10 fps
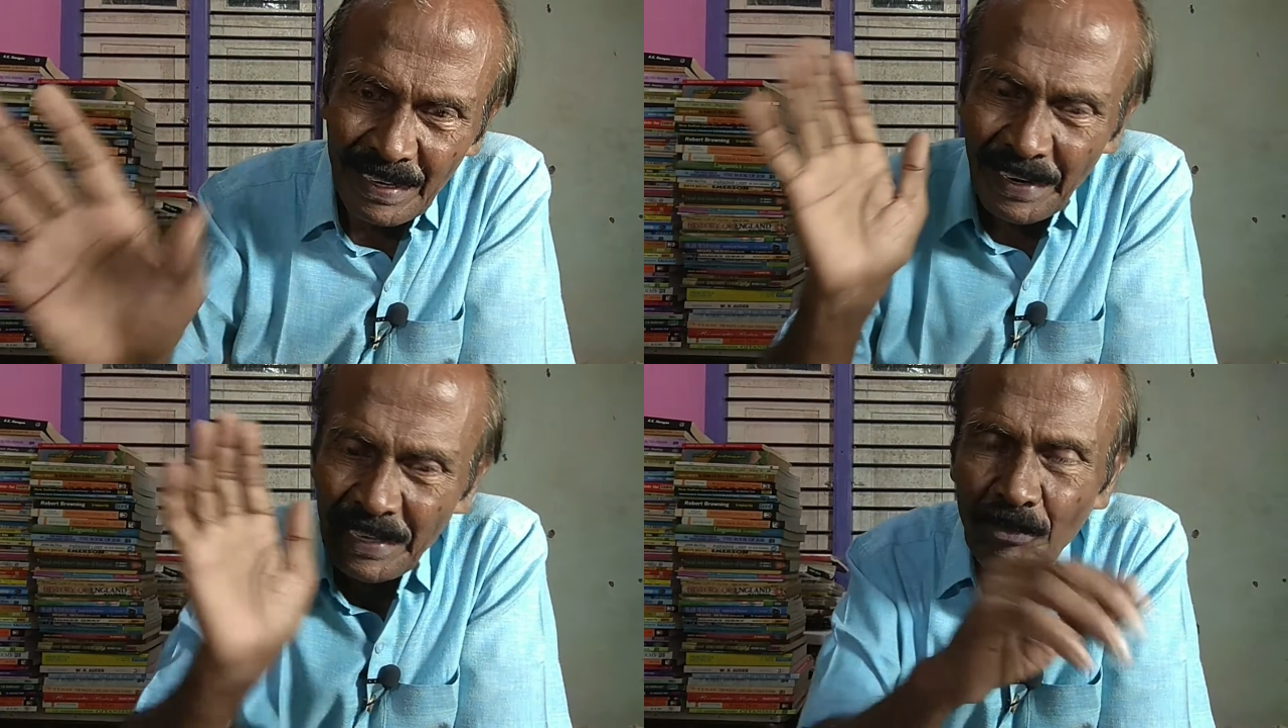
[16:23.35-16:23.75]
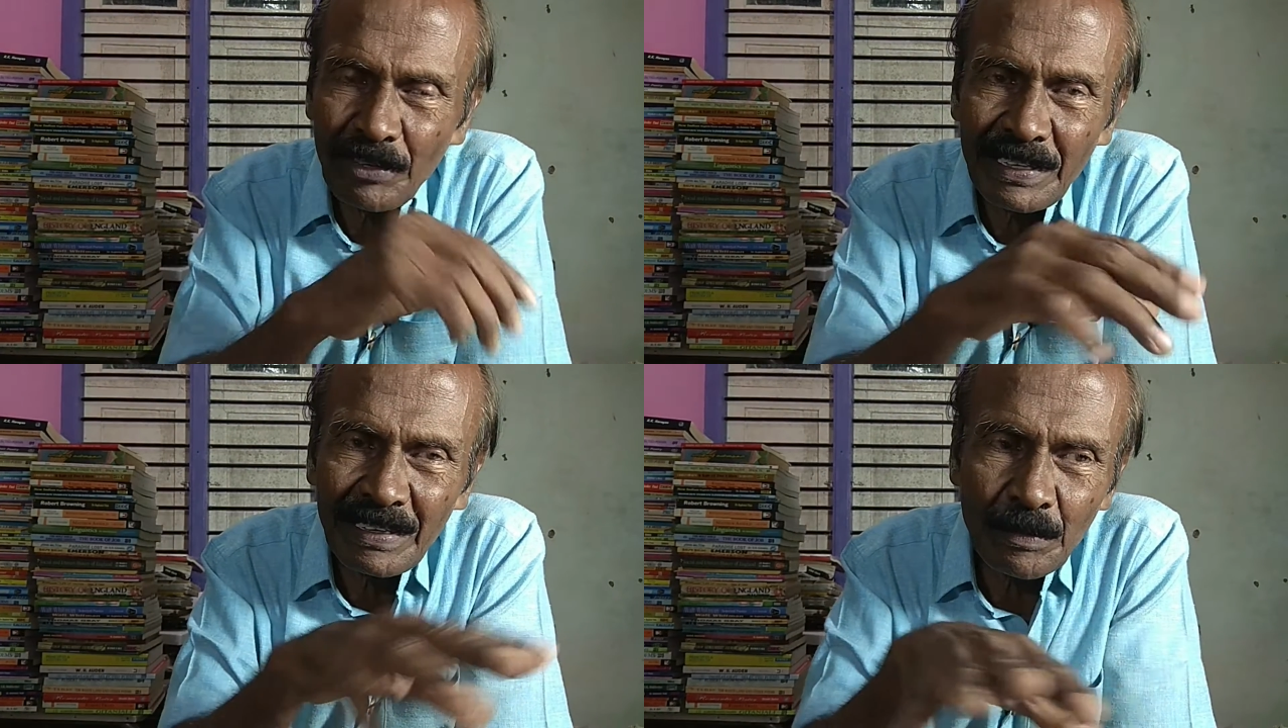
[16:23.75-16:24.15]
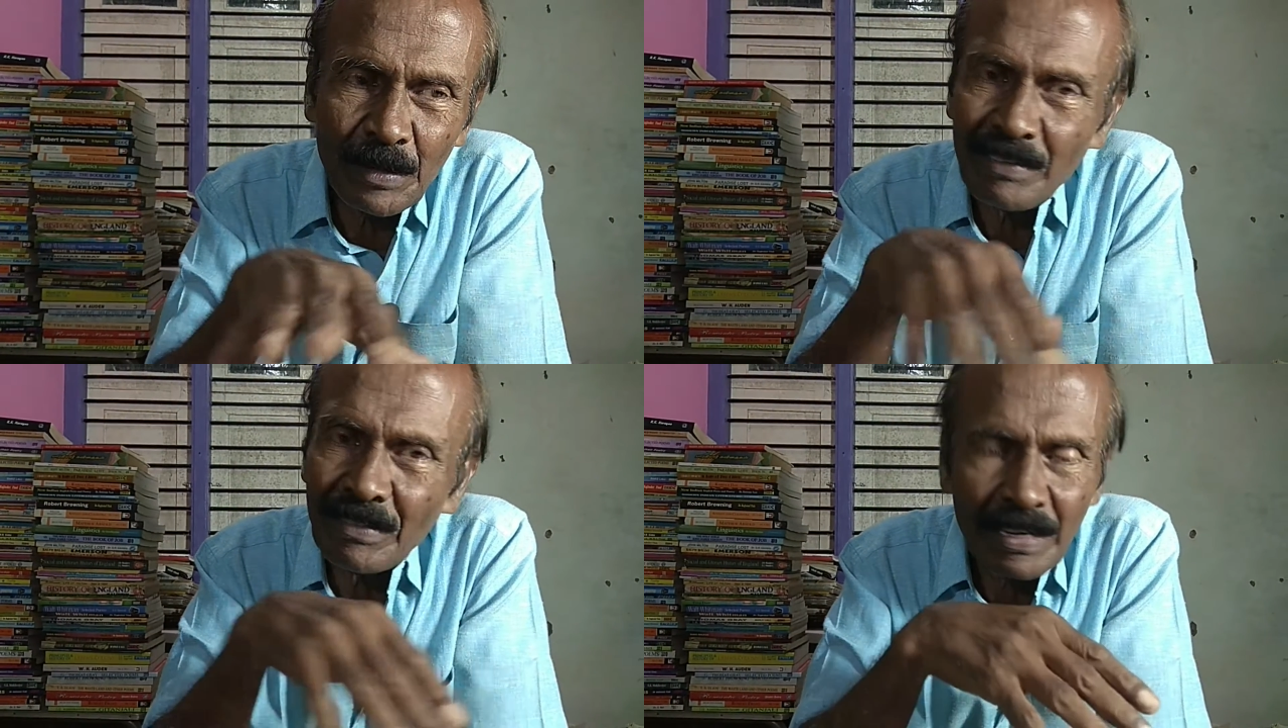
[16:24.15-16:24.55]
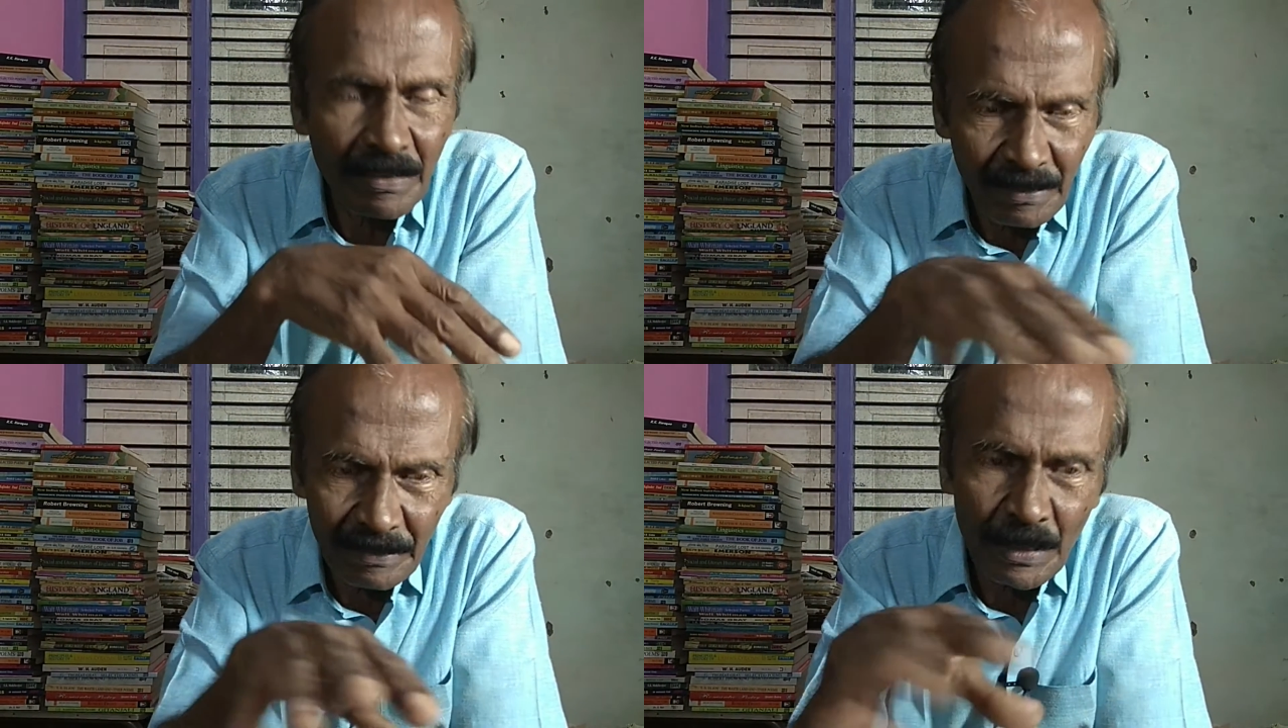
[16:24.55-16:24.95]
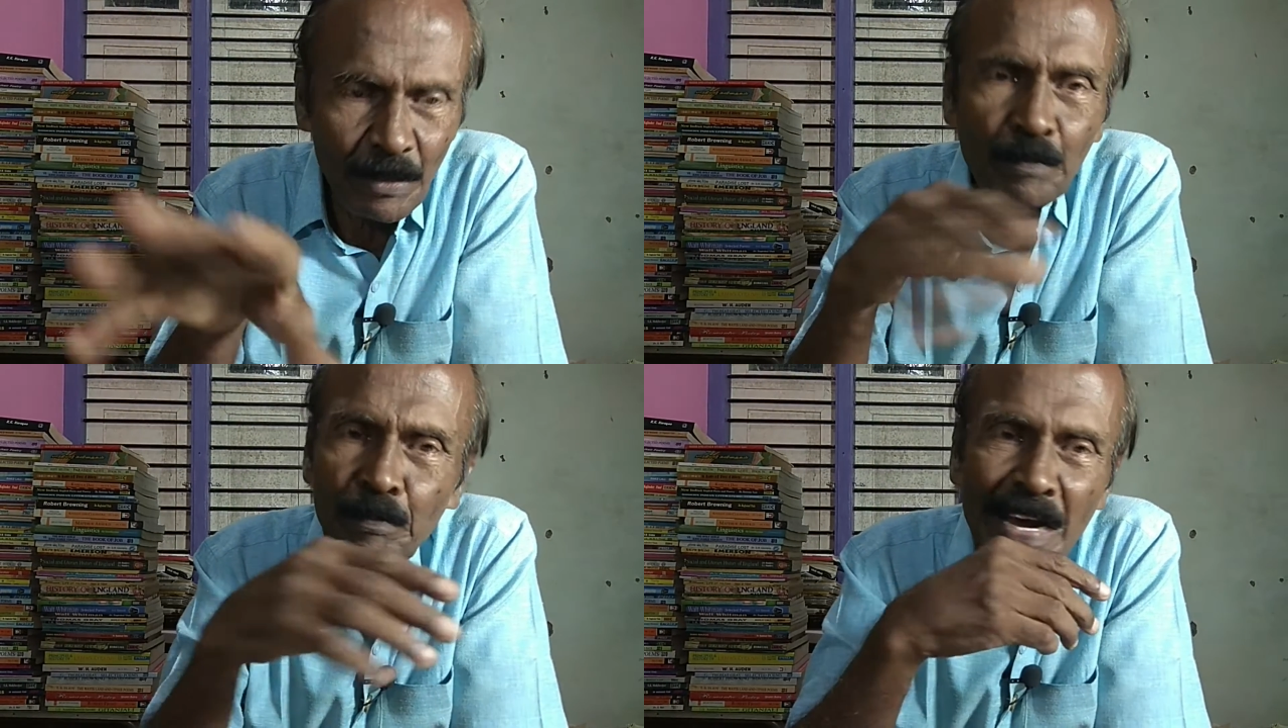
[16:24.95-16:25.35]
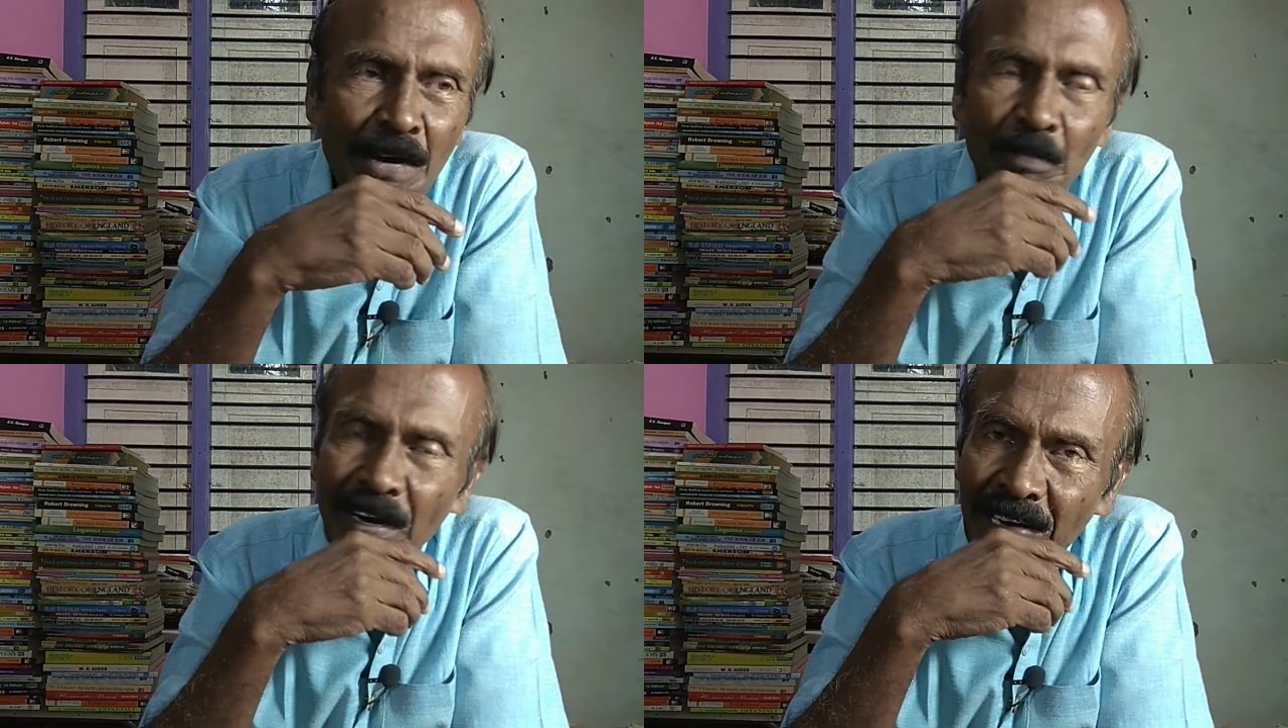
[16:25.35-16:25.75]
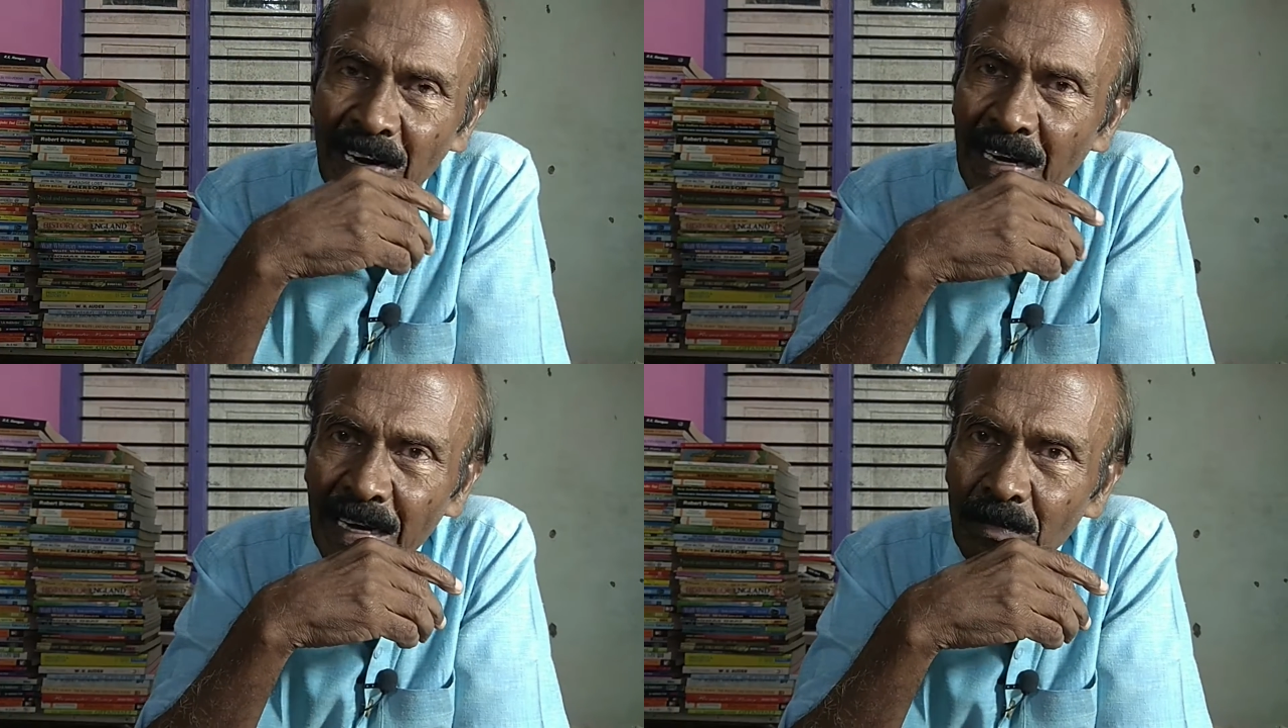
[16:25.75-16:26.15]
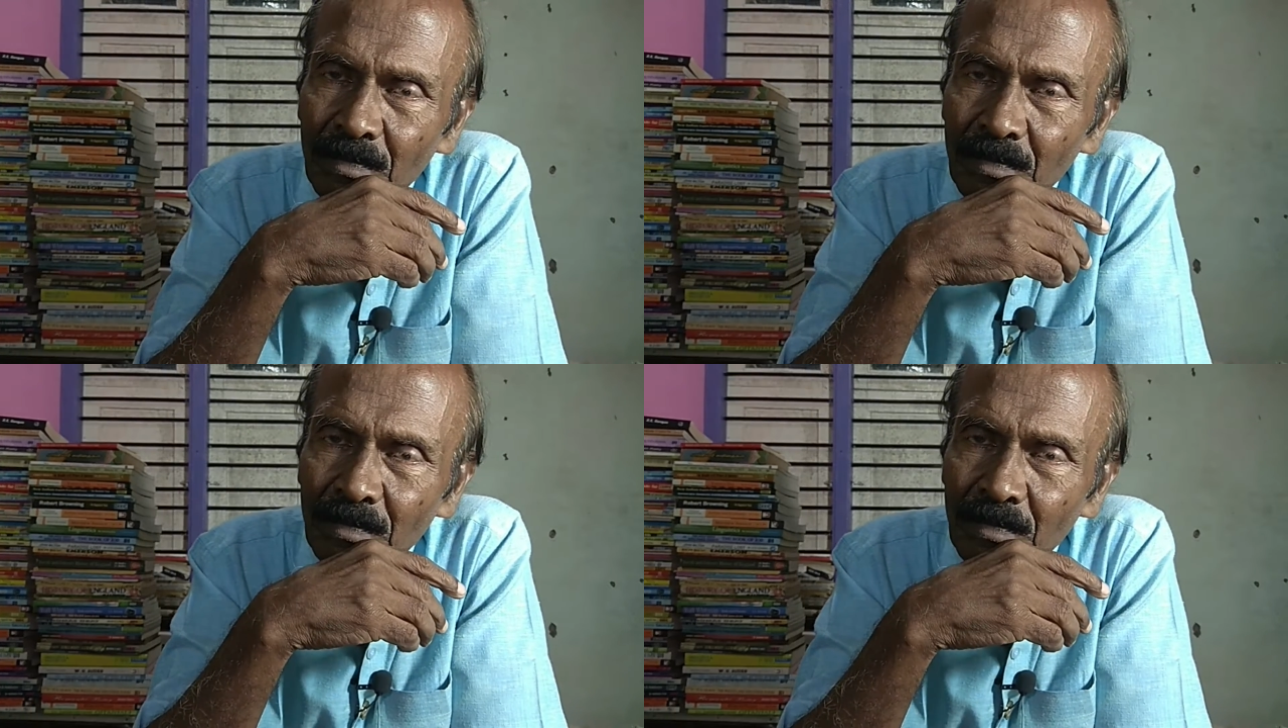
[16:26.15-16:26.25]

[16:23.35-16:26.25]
இறக்கி விட்டுட்டு இப்படி இவன் வந்து பெயிண்ட் பண்ணுறாங்க